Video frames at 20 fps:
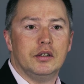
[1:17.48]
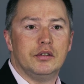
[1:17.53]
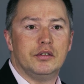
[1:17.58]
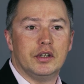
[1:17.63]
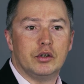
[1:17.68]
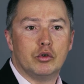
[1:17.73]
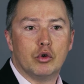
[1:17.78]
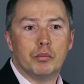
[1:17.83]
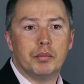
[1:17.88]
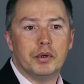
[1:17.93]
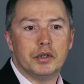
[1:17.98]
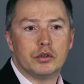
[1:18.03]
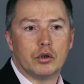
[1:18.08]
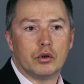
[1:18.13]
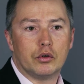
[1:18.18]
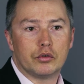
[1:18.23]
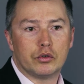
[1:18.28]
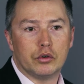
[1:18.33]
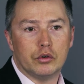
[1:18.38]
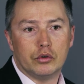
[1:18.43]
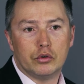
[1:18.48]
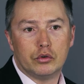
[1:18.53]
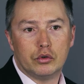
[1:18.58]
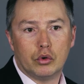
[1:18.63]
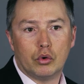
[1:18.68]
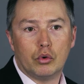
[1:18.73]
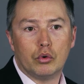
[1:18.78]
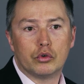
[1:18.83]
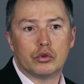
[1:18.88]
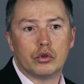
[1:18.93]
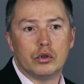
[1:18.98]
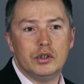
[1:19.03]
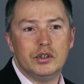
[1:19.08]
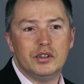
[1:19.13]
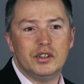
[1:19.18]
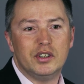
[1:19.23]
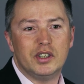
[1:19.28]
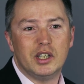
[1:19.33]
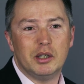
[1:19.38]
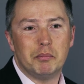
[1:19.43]
Ces compétences seront
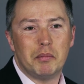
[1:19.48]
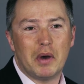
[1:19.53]
sollicitées